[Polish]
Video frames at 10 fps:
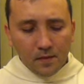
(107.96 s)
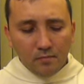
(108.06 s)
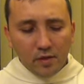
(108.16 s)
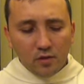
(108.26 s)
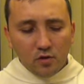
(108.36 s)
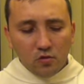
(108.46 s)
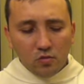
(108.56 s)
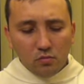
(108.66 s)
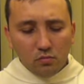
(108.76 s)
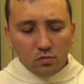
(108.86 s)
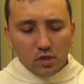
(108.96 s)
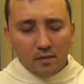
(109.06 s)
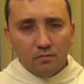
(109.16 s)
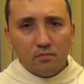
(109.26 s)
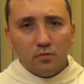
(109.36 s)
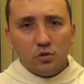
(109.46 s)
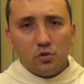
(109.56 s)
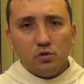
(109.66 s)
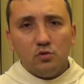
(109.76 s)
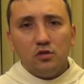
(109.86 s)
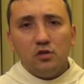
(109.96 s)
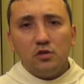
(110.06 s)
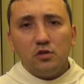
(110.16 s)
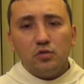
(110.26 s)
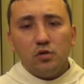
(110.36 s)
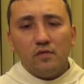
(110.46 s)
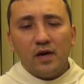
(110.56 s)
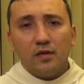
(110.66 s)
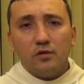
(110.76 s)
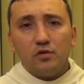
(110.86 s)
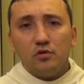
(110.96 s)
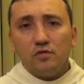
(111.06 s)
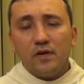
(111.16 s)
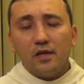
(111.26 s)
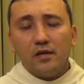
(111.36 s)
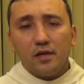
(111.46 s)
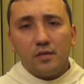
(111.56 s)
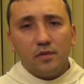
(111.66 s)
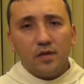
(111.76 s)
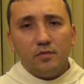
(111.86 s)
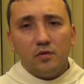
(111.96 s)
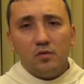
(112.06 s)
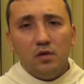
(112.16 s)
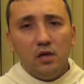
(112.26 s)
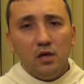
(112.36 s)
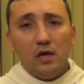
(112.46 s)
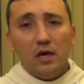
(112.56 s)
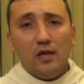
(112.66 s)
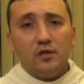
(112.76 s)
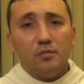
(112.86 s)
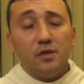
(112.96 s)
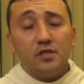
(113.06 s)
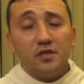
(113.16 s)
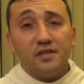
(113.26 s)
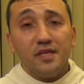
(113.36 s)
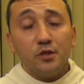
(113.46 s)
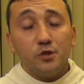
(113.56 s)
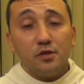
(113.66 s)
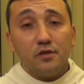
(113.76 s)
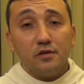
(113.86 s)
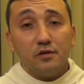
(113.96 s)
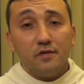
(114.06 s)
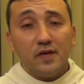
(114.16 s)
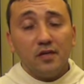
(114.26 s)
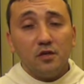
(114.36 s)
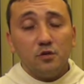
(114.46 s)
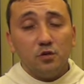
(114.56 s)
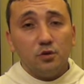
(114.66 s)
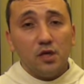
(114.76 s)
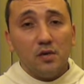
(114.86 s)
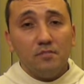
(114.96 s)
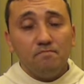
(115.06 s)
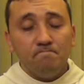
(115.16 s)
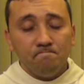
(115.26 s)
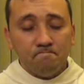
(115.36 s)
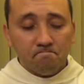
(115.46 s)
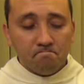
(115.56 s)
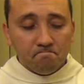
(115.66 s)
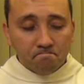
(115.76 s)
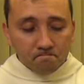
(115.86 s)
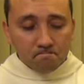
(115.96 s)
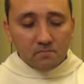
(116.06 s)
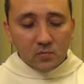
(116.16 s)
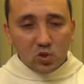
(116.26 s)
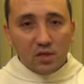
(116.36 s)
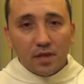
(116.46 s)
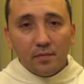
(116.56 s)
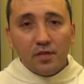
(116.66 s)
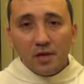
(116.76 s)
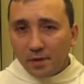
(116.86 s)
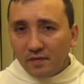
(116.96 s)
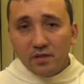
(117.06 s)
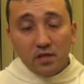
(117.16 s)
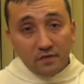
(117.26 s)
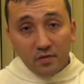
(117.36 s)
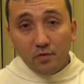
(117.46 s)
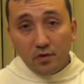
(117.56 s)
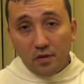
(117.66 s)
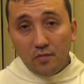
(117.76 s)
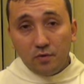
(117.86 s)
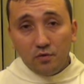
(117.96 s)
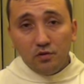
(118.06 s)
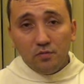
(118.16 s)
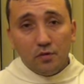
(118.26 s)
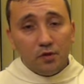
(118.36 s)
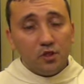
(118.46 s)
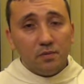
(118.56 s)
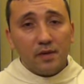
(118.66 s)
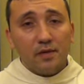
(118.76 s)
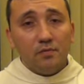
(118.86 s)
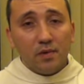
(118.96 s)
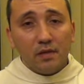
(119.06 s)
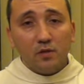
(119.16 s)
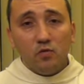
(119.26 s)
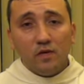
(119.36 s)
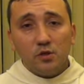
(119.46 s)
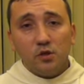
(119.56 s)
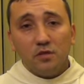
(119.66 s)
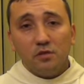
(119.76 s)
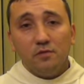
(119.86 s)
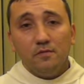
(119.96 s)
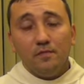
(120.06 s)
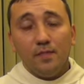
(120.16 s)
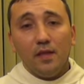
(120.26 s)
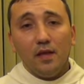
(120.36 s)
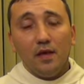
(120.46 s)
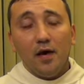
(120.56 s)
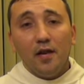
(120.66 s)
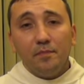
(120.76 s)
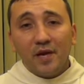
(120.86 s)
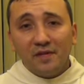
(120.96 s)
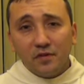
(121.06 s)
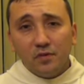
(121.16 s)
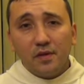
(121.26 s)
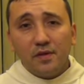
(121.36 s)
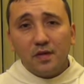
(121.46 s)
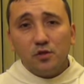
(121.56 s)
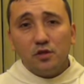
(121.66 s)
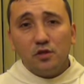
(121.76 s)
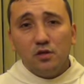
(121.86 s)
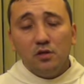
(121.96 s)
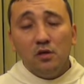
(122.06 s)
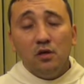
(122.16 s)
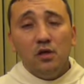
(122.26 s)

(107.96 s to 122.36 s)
będą tam rządzili, królowali, tronowali razem ze mną, ale to będzie straszne tronowanie krzyża. Czasami naprawdę nie wiemy o co prosimy i trzeba z tym bardzo uważać. Ale prawdą jest także to,